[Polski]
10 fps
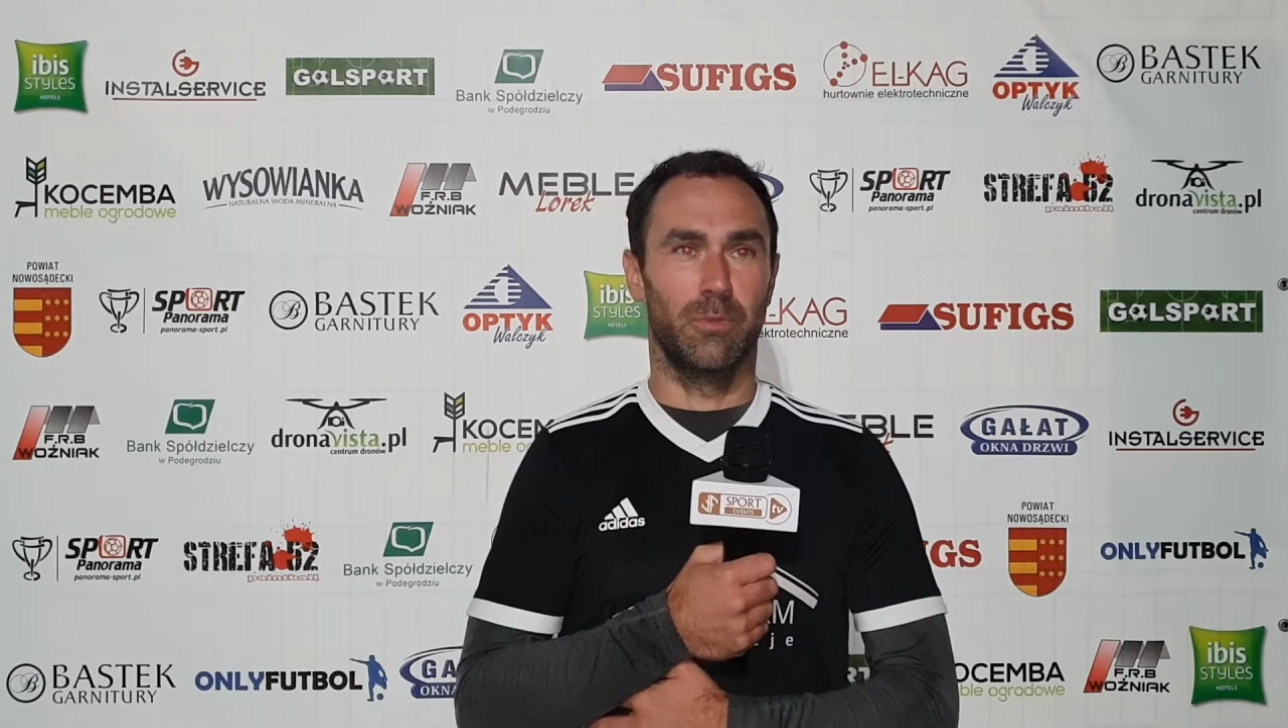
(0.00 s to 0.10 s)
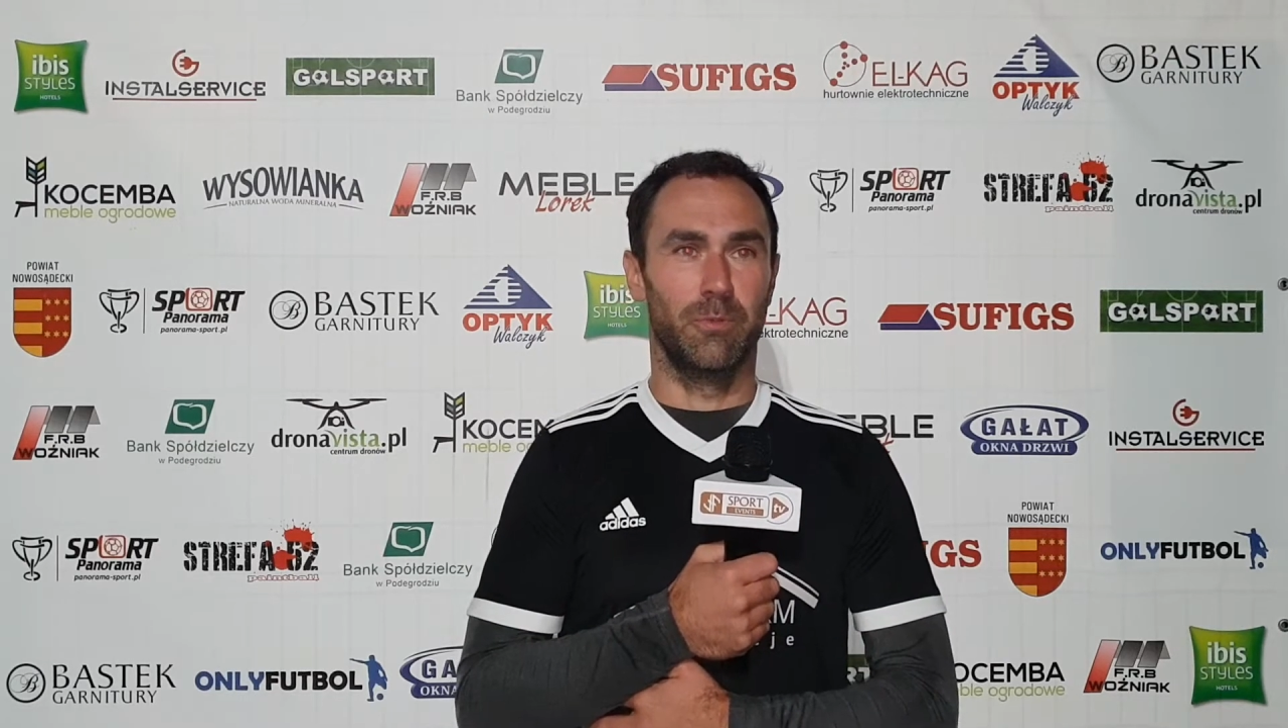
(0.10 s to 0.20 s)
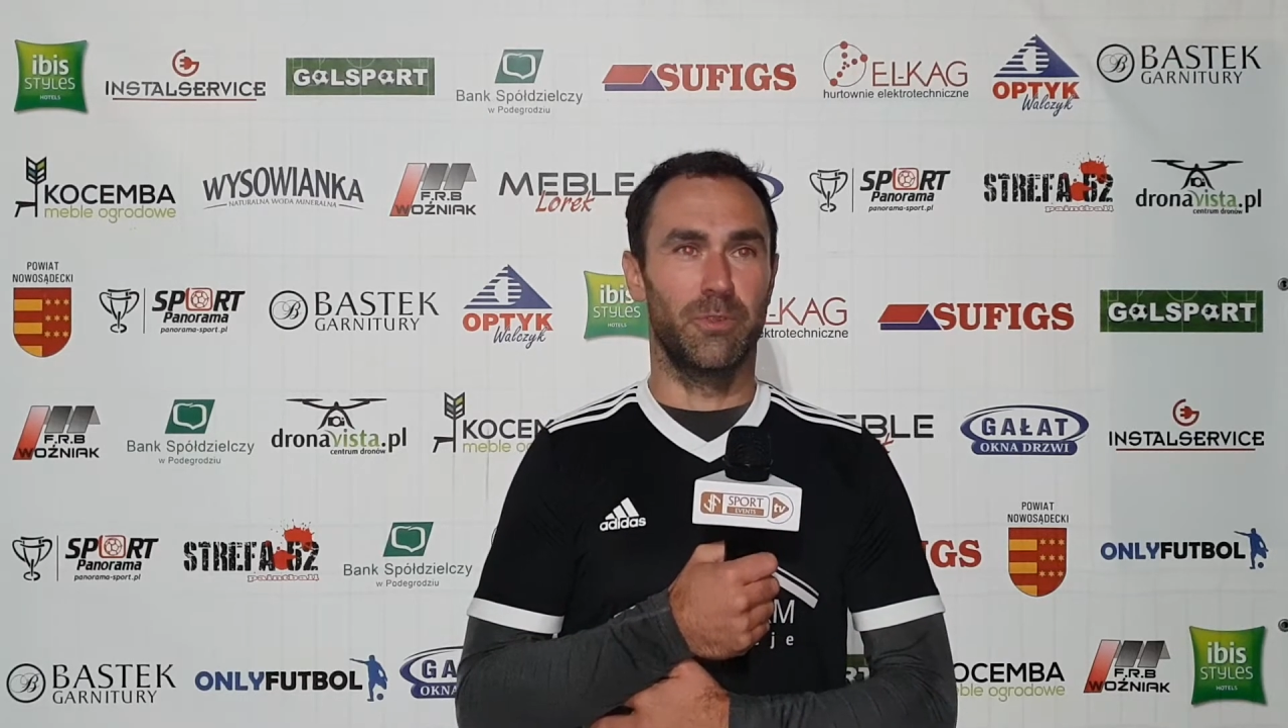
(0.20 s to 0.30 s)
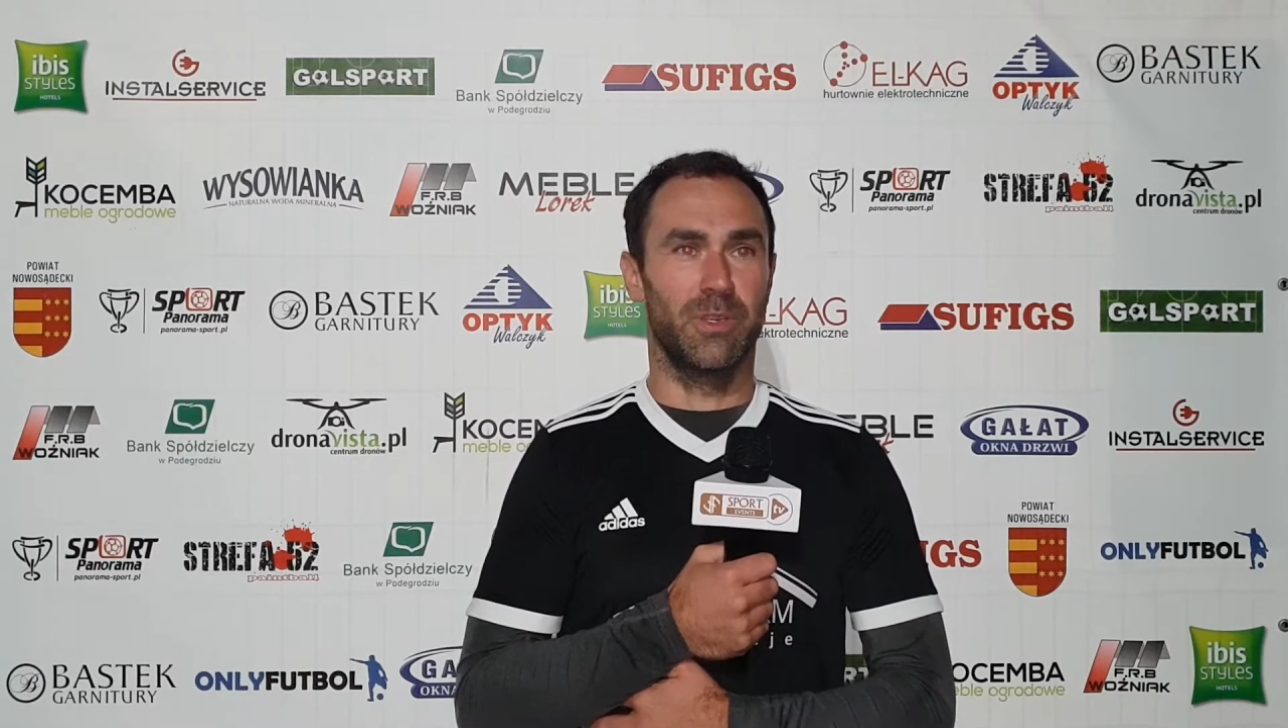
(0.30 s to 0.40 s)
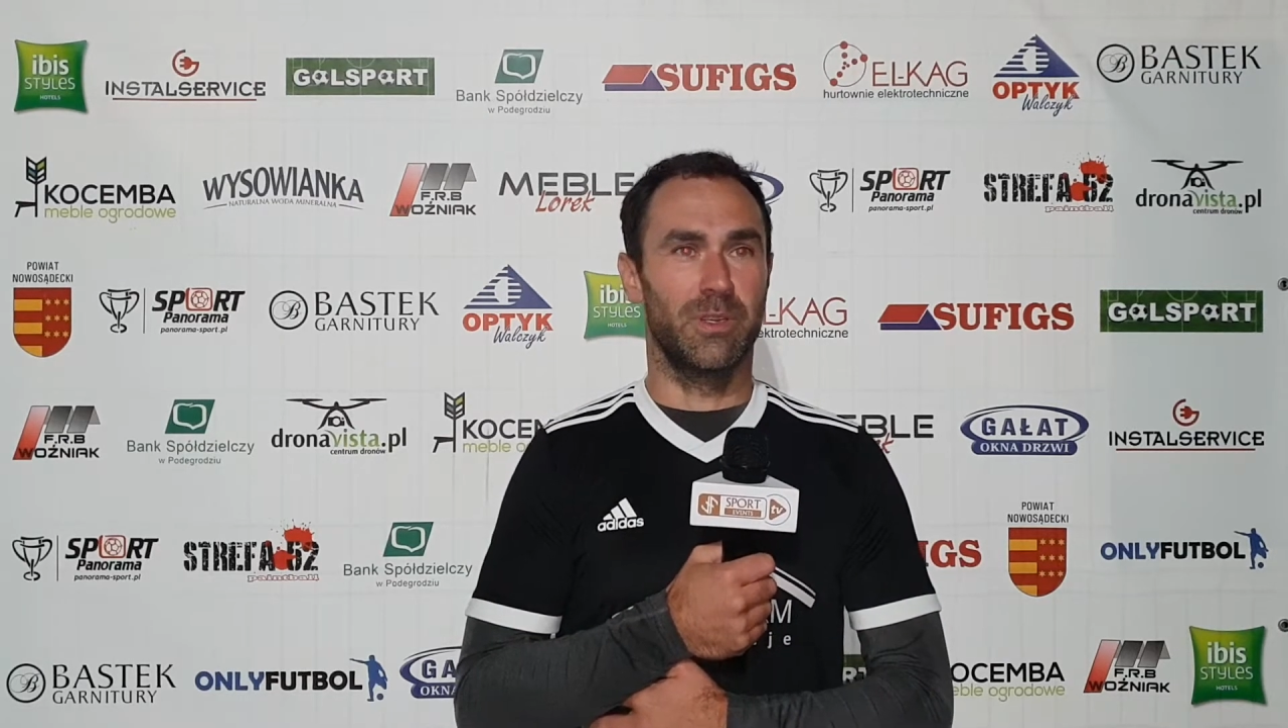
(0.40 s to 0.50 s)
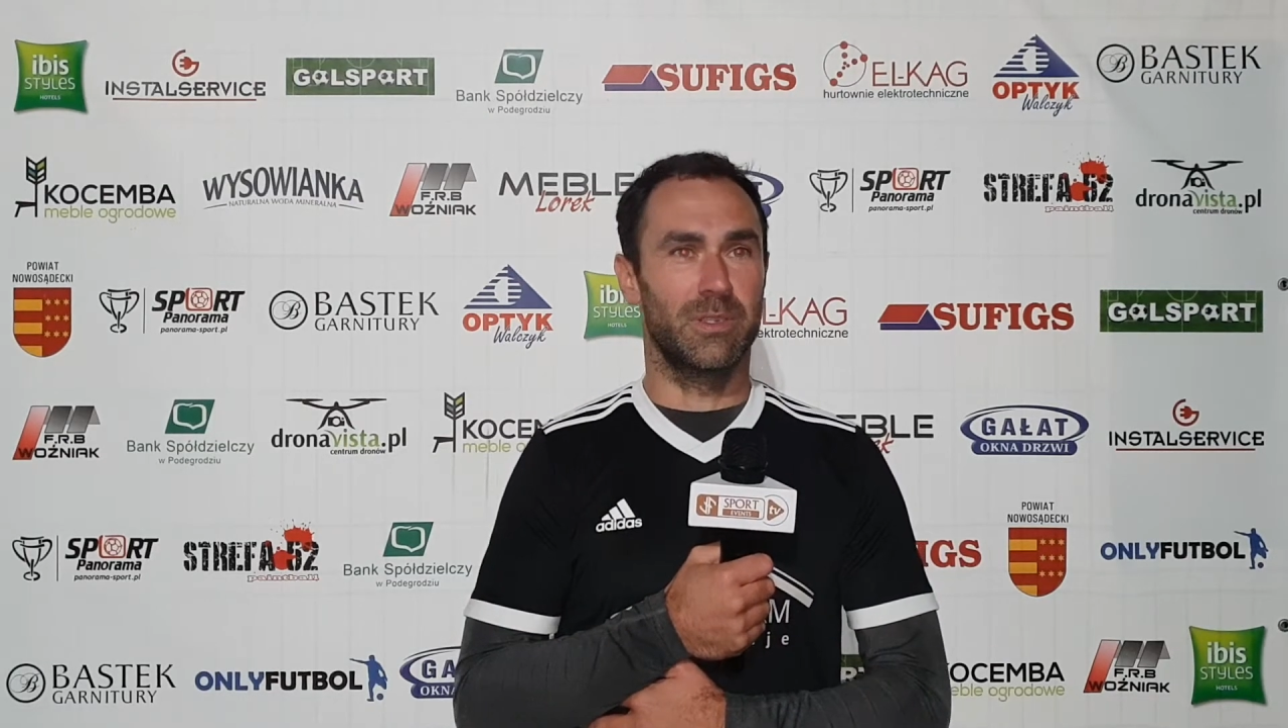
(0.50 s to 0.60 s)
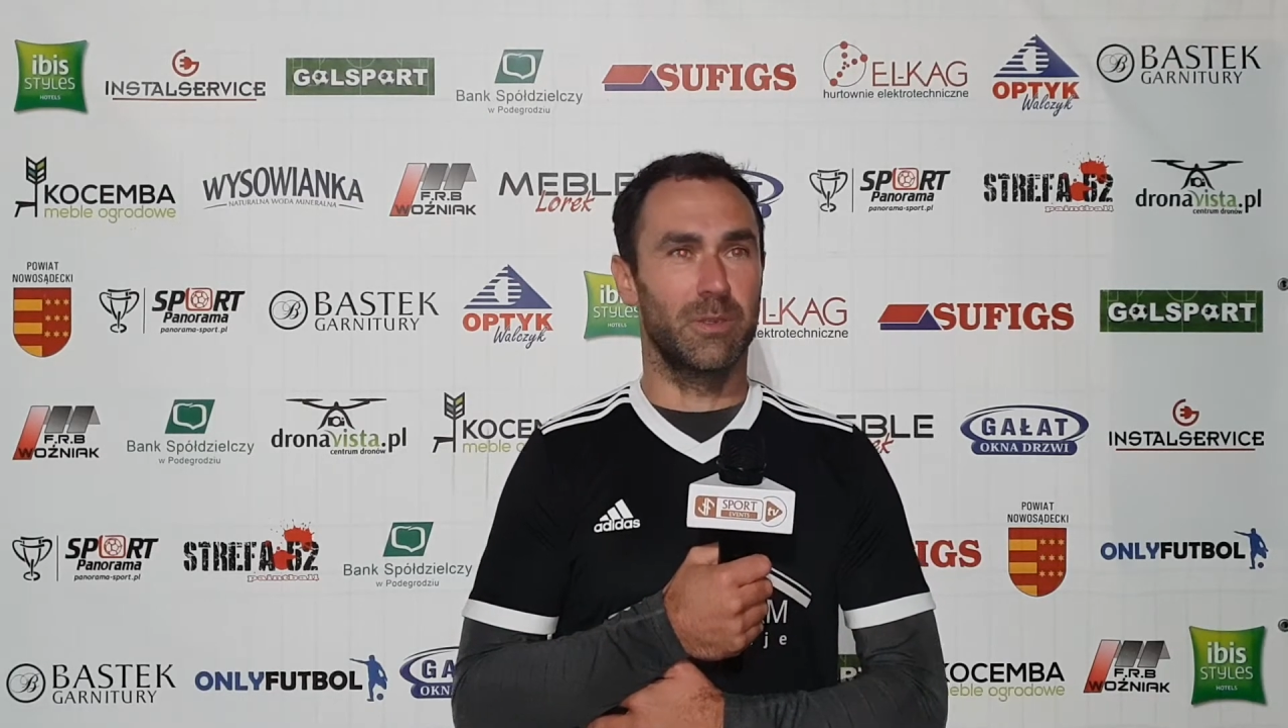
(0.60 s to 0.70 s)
opóźnienie